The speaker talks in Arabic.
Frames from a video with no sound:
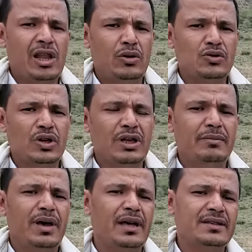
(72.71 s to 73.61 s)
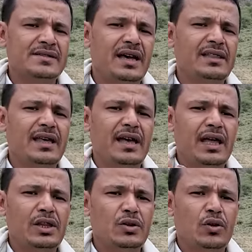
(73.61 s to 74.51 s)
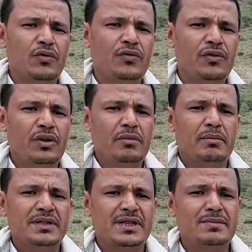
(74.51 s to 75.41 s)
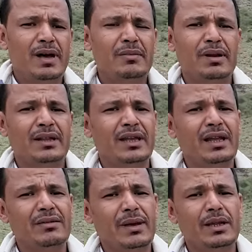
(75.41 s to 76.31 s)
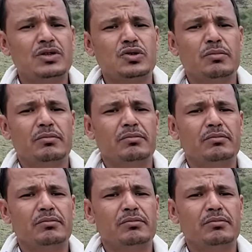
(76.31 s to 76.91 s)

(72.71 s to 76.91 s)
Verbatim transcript: العصيمات صعده الجوف بس اصبح المناطق اللي بهن السم